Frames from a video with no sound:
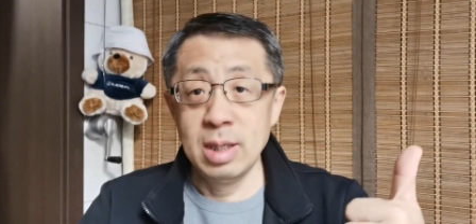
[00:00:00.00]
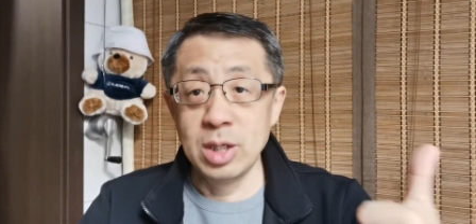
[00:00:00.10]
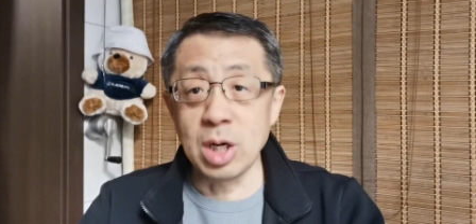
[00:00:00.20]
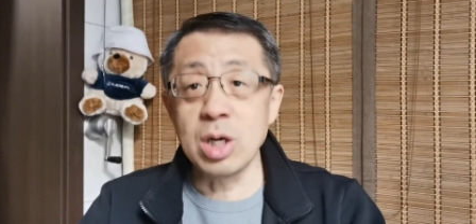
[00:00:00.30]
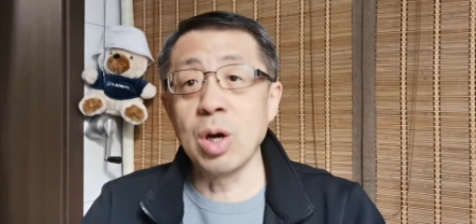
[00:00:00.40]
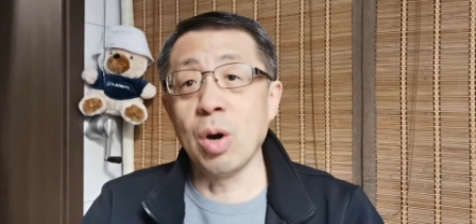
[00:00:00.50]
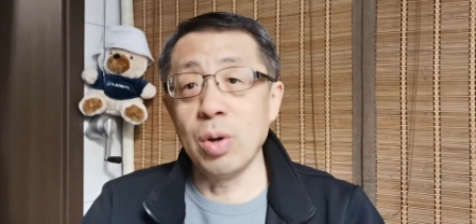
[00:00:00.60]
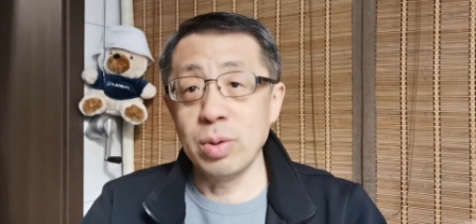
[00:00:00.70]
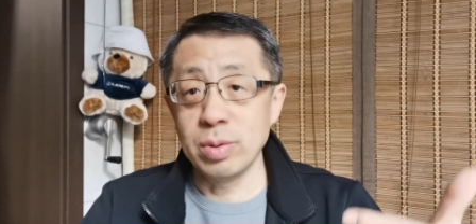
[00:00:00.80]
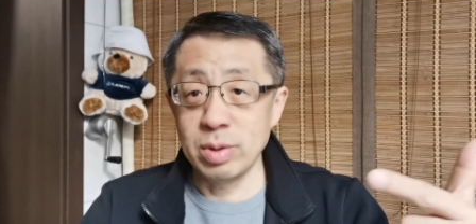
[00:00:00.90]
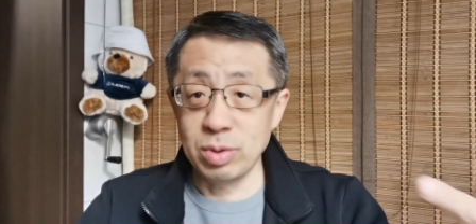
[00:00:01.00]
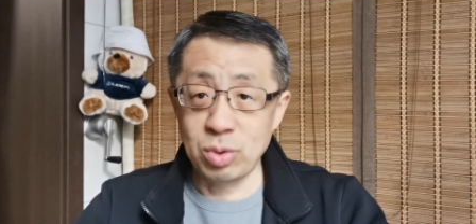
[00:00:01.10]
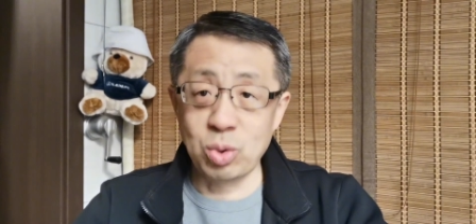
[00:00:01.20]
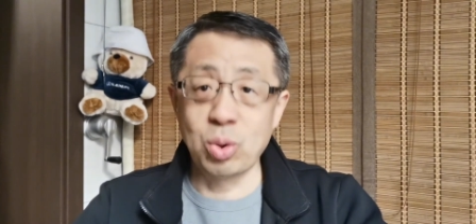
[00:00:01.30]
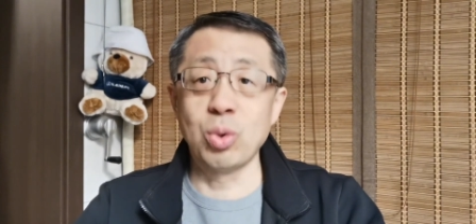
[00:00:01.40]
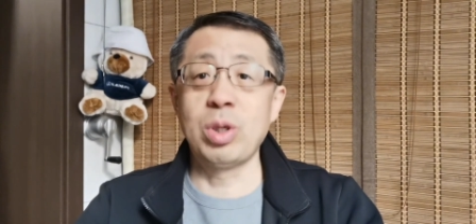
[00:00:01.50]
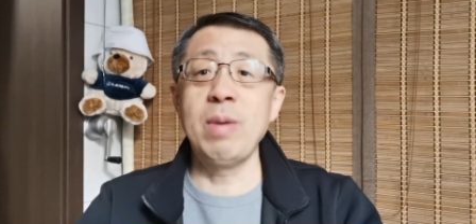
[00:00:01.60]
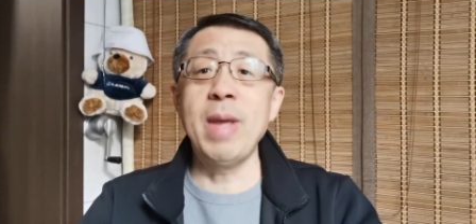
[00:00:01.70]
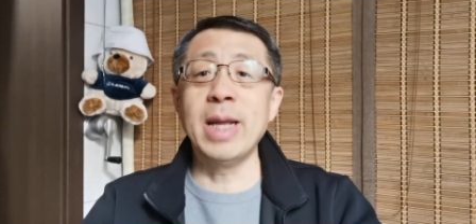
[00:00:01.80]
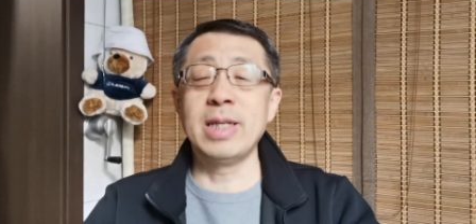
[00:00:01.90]
人口、土地
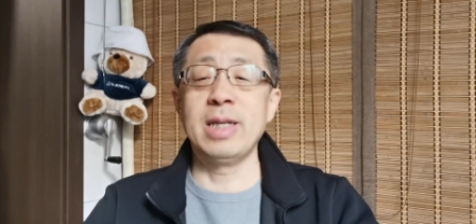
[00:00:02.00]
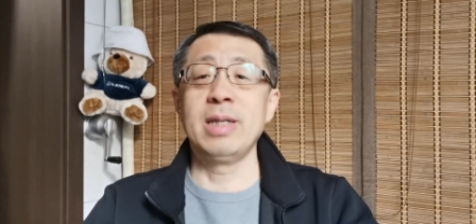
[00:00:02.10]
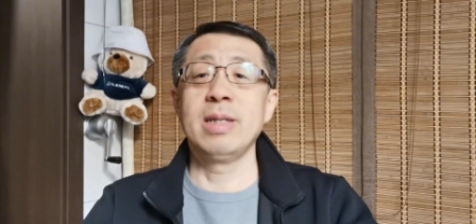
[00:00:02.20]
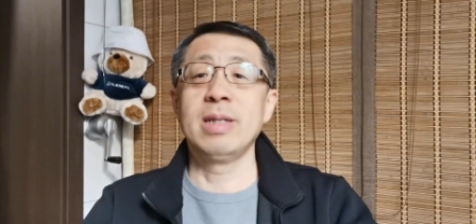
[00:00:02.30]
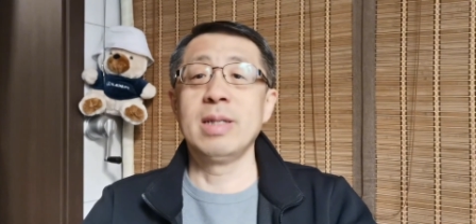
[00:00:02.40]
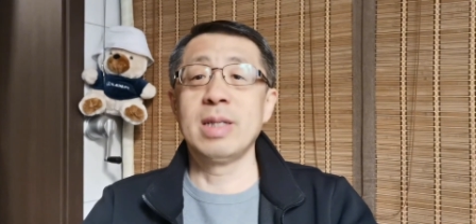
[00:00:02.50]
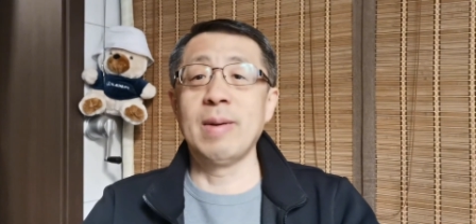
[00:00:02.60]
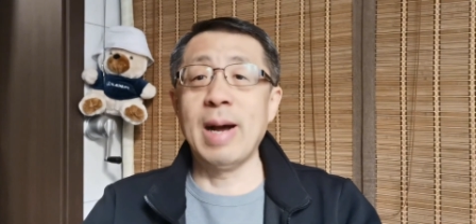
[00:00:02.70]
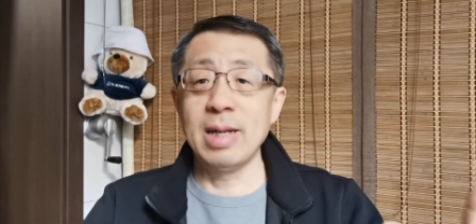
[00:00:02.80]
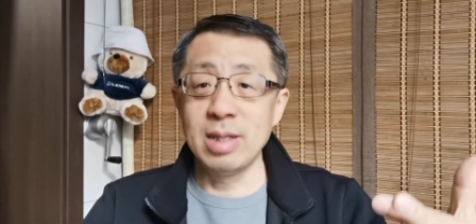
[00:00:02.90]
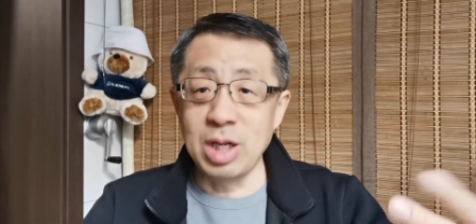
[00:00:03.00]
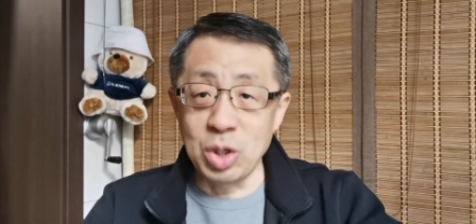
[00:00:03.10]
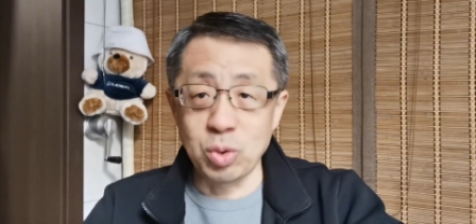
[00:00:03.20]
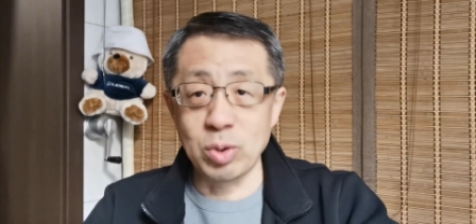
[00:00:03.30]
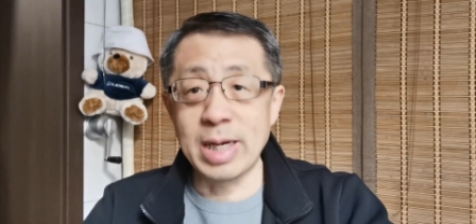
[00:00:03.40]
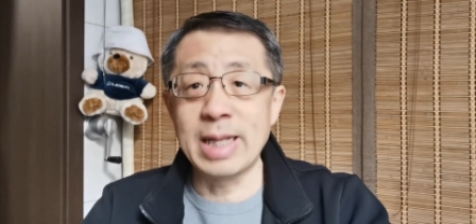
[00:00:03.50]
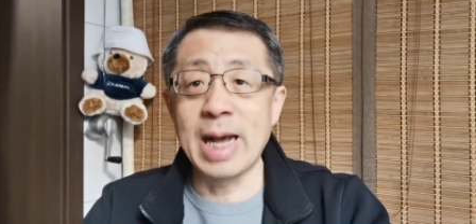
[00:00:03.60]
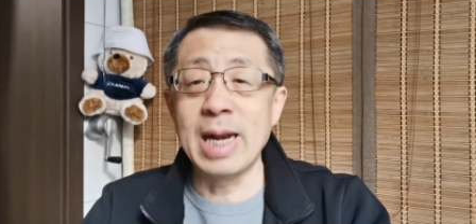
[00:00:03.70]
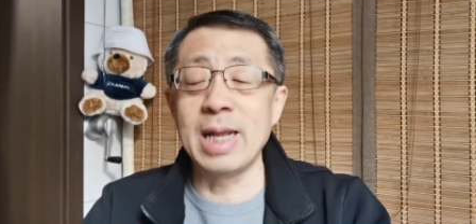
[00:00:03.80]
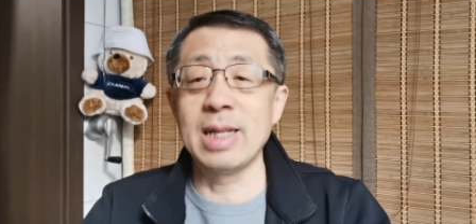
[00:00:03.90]
面积，是吧？地处在
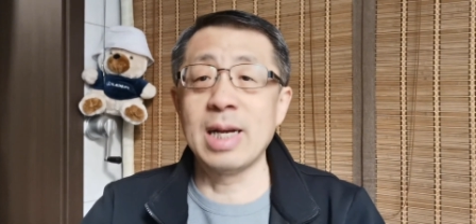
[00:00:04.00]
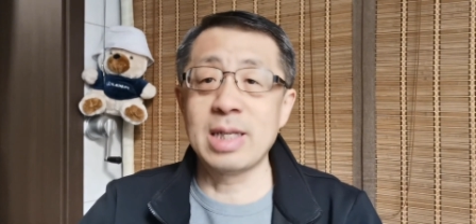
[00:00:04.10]
哪里？它